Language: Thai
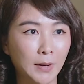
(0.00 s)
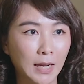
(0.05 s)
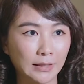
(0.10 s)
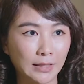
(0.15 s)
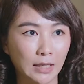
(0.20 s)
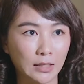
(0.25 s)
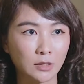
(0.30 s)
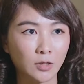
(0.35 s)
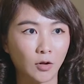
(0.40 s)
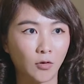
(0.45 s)
ผ่า
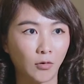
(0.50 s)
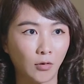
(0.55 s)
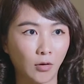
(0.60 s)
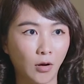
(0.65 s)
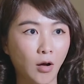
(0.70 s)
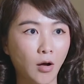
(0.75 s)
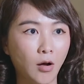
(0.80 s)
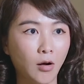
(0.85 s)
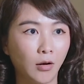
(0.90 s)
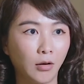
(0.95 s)
ตัดสองก
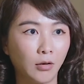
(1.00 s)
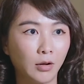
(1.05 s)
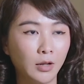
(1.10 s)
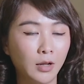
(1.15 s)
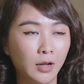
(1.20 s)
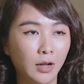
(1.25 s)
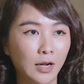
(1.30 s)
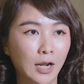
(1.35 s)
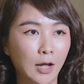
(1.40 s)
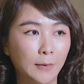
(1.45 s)
ล้อง
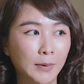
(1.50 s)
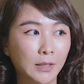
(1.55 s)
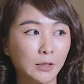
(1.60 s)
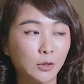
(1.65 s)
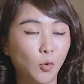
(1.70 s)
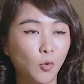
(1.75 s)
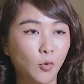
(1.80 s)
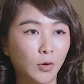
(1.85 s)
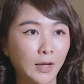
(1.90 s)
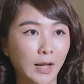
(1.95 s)
แล้วมัน
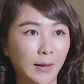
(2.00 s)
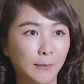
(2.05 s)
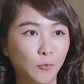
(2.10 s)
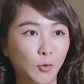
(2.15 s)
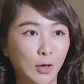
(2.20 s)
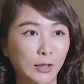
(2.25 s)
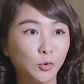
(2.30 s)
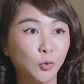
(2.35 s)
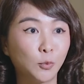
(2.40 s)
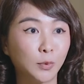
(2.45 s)
ตรงกับ
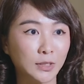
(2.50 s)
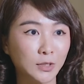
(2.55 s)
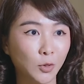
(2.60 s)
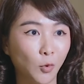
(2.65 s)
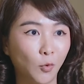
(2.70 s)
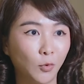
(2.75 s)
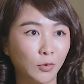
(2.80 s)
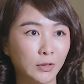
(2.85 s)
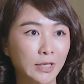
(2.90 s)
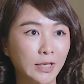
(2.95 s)
วัตถุประส
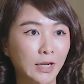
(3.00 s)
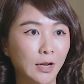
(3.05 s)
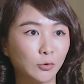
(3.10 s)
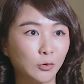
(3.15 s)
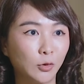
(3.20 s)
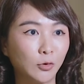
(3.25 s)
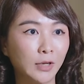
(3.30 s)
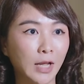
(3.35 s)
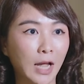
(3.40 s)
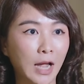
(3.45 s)
งค์ที่เรา
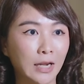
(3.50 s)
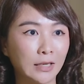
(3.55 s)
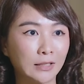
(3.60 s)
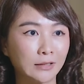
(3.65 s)
ต้องการ